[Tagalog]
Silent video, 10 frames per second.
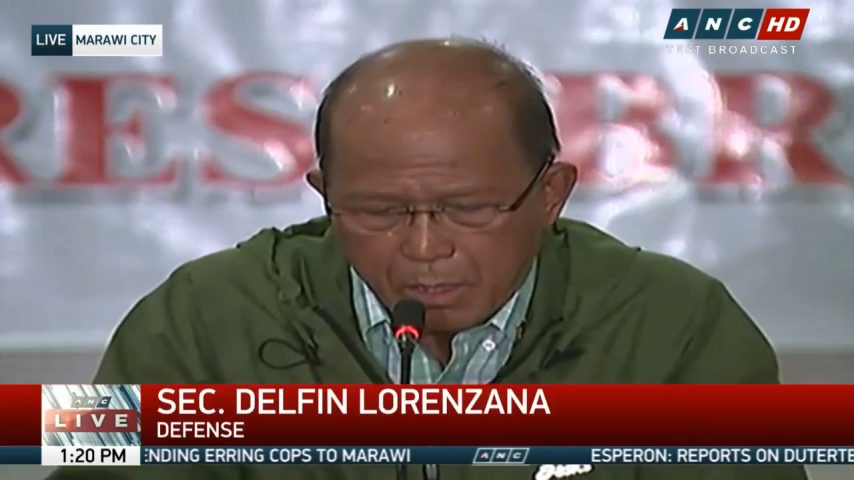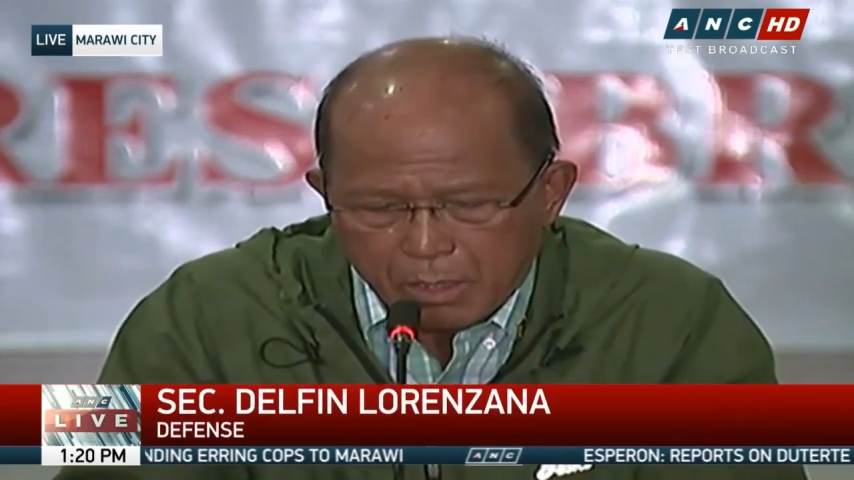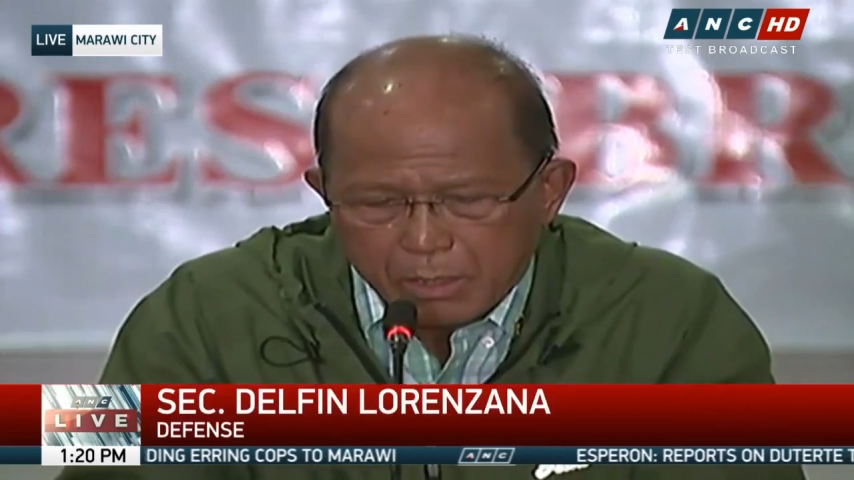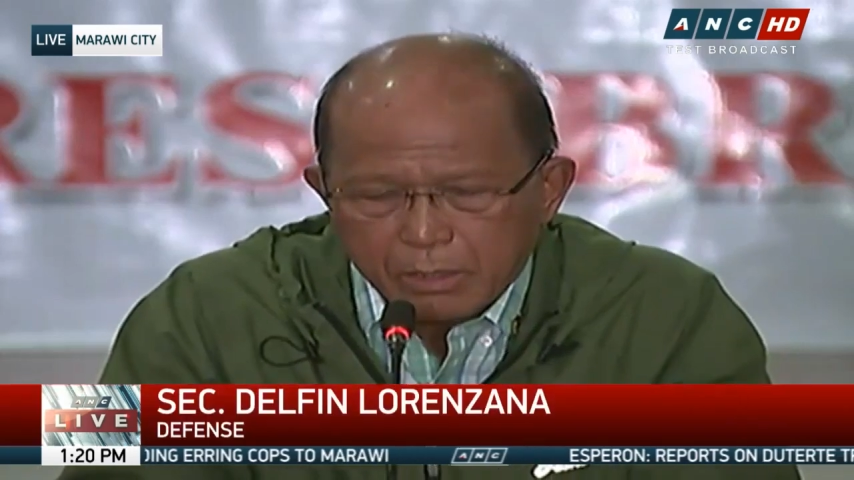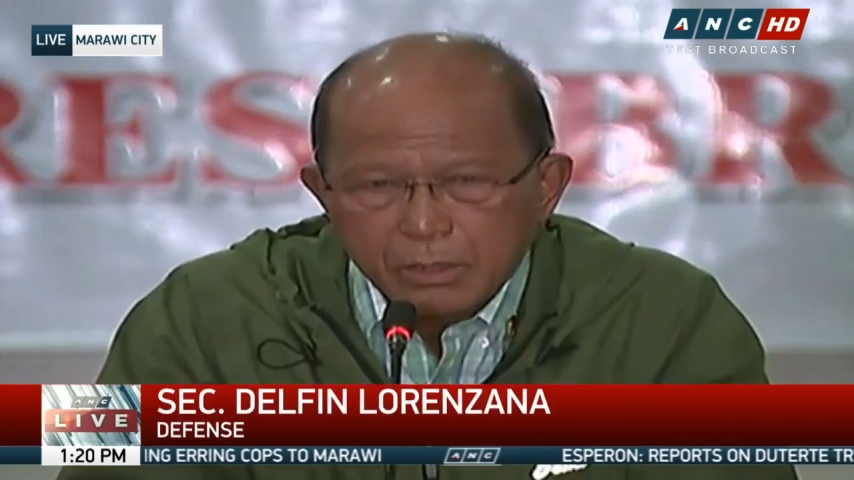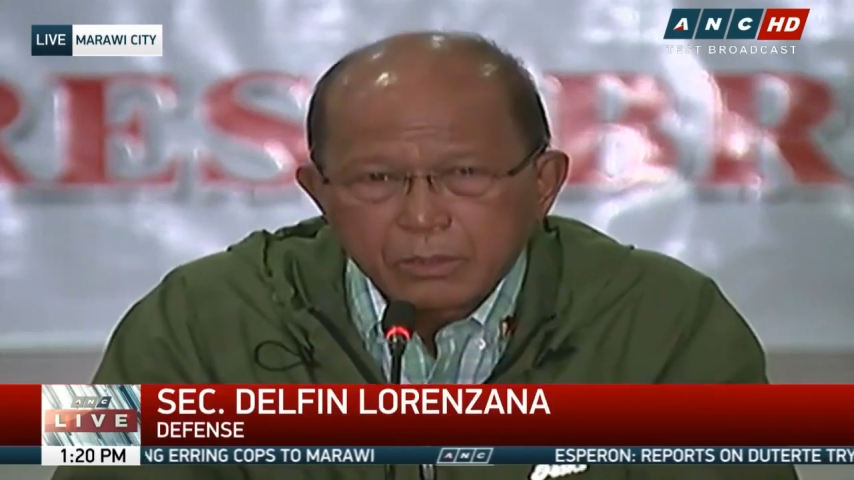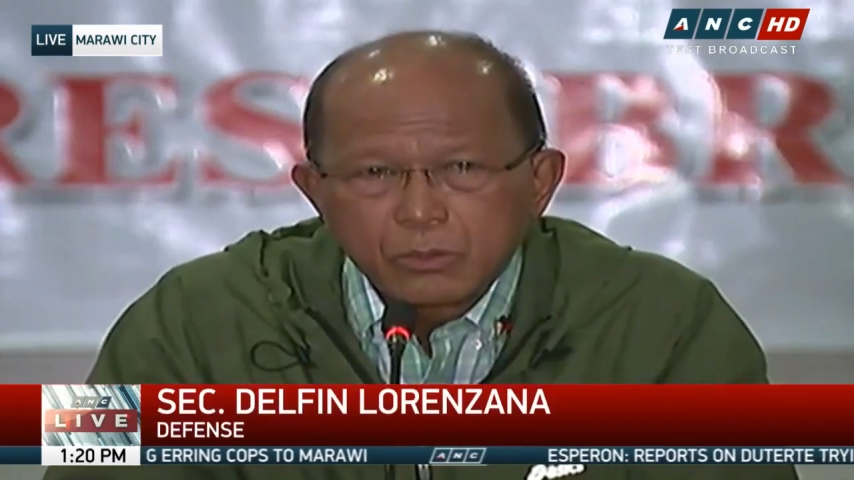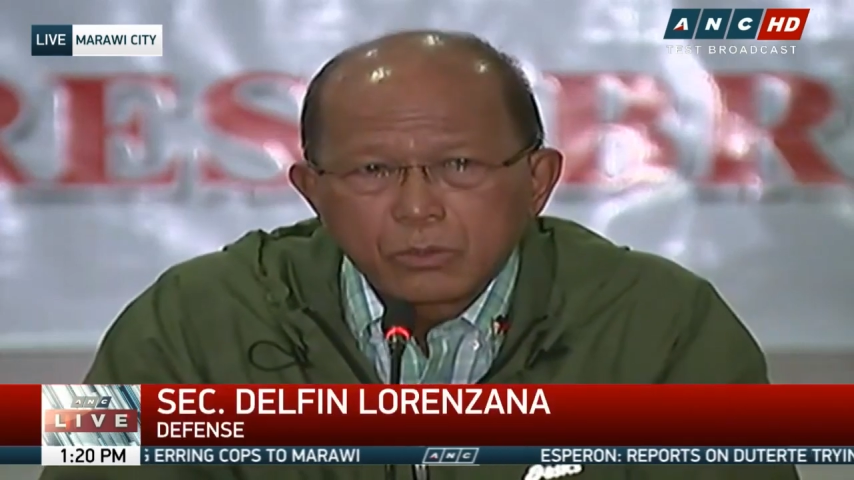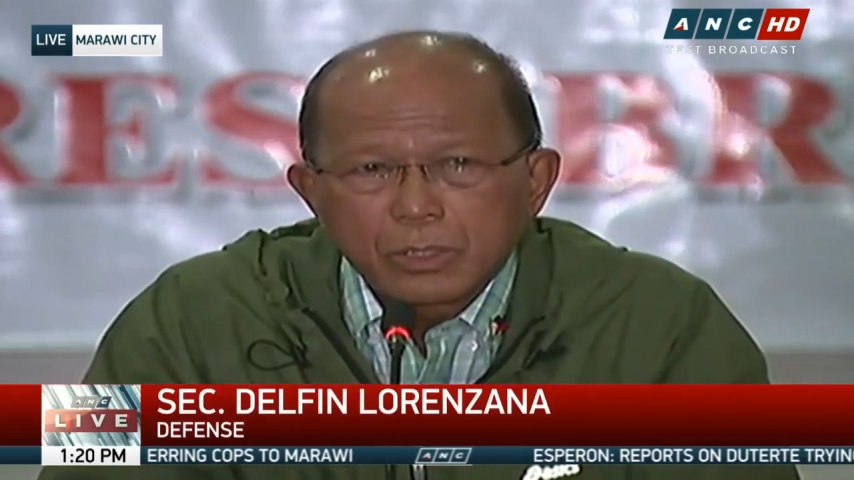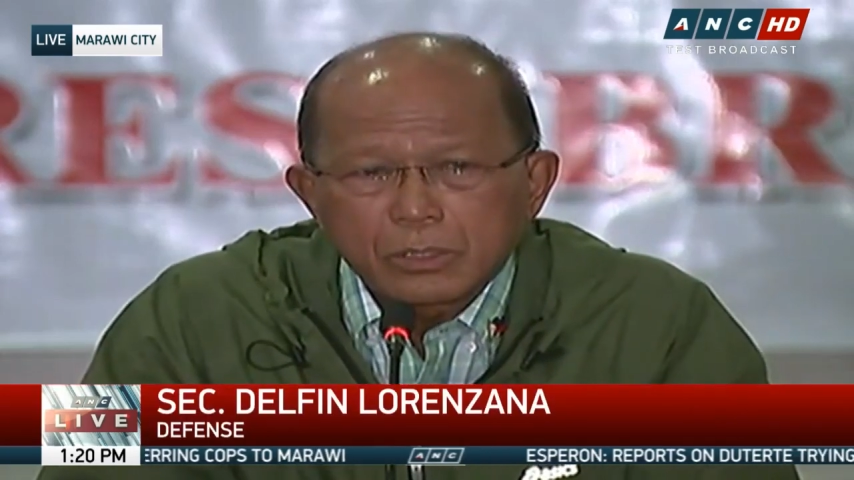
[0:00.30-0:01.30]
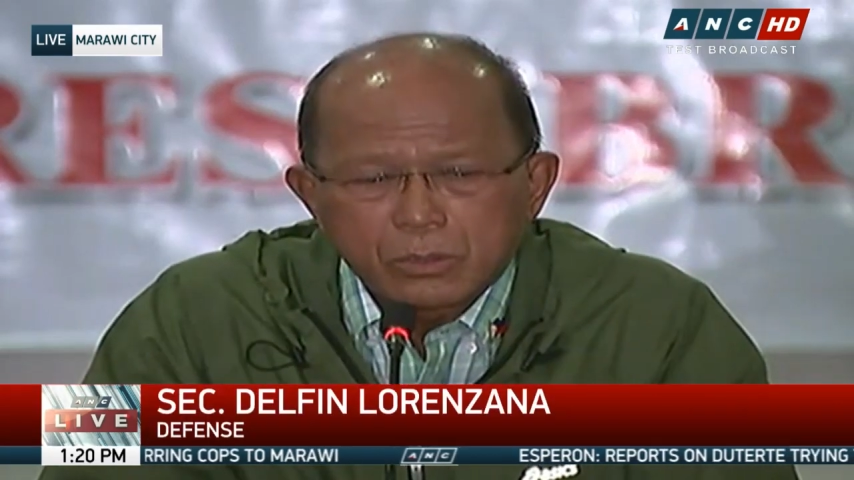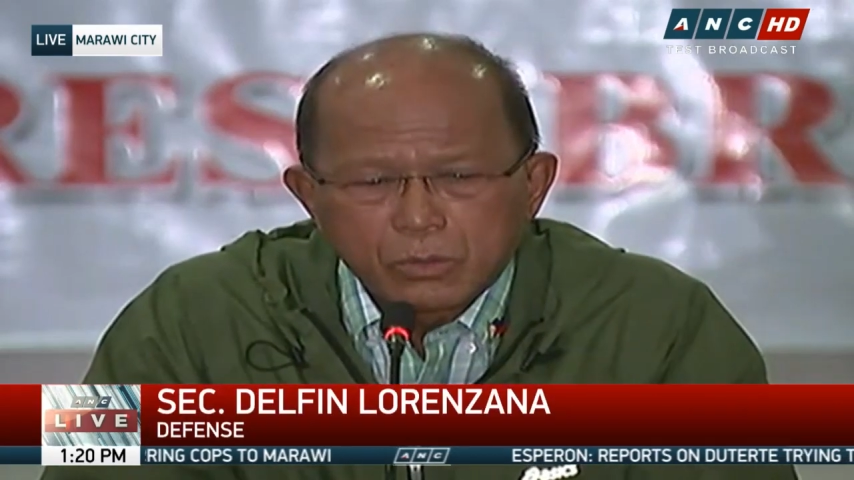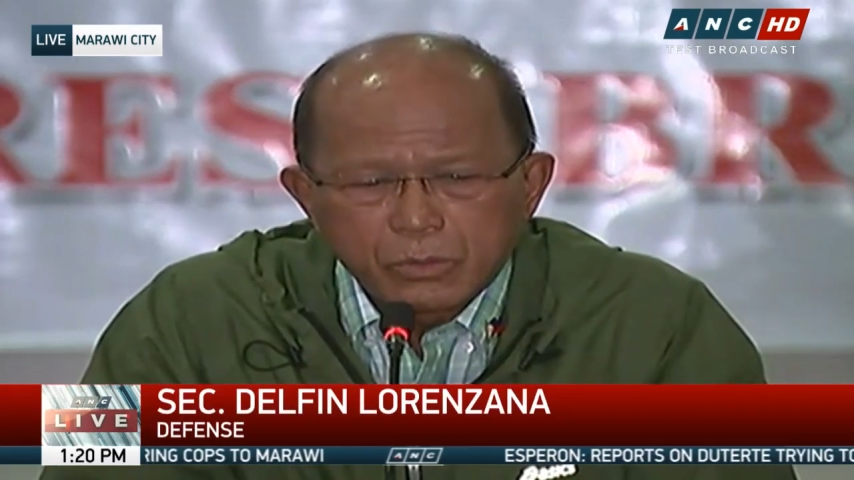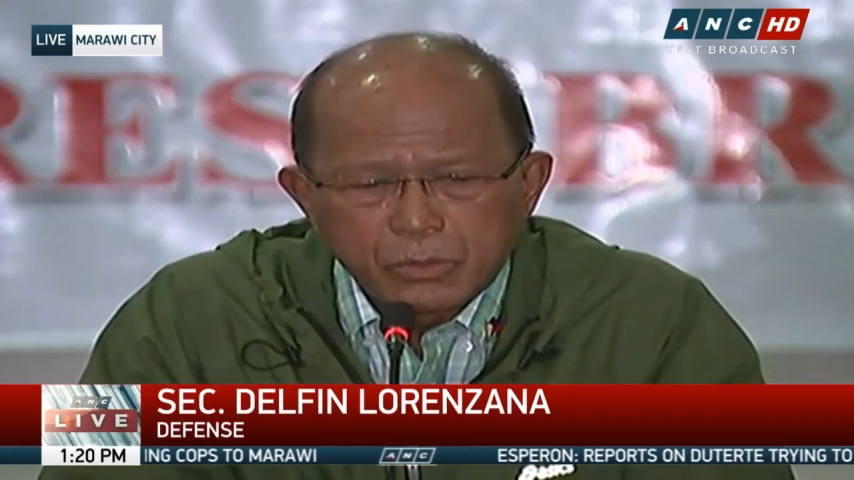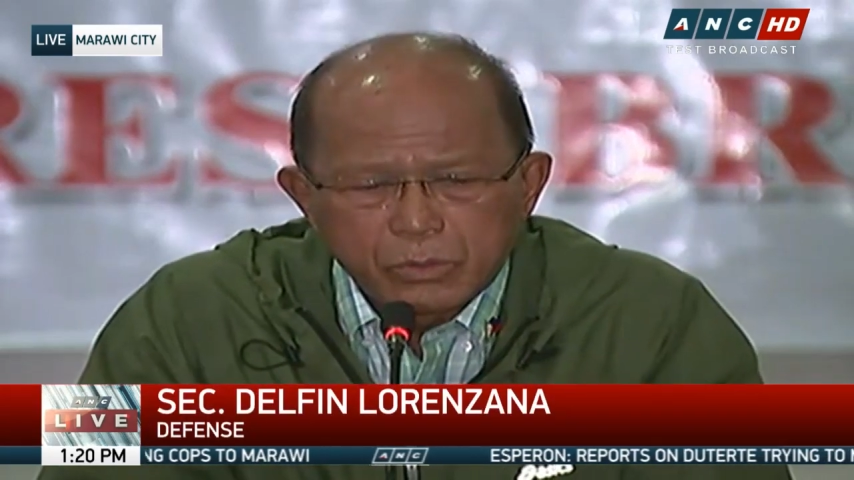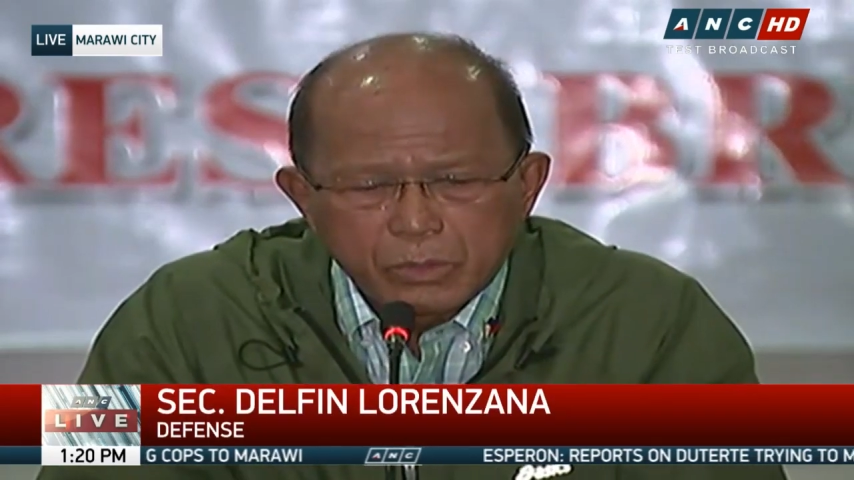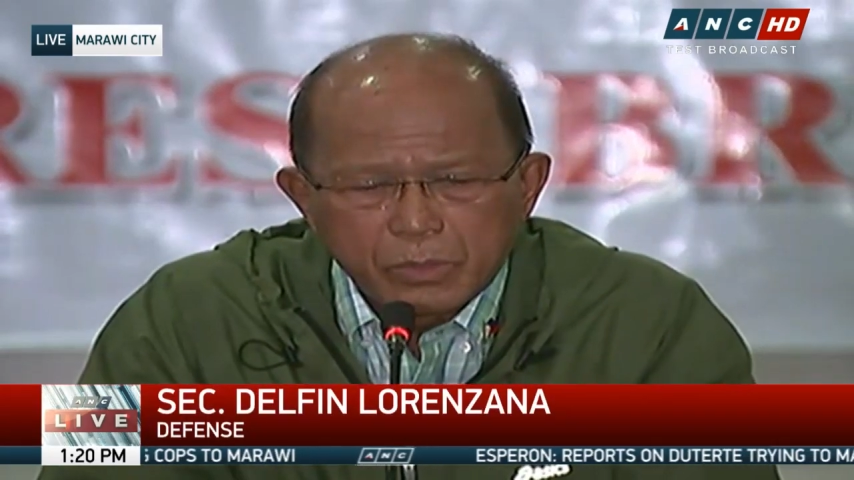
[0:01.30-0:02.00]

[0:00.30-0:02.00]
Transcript: I do not know yung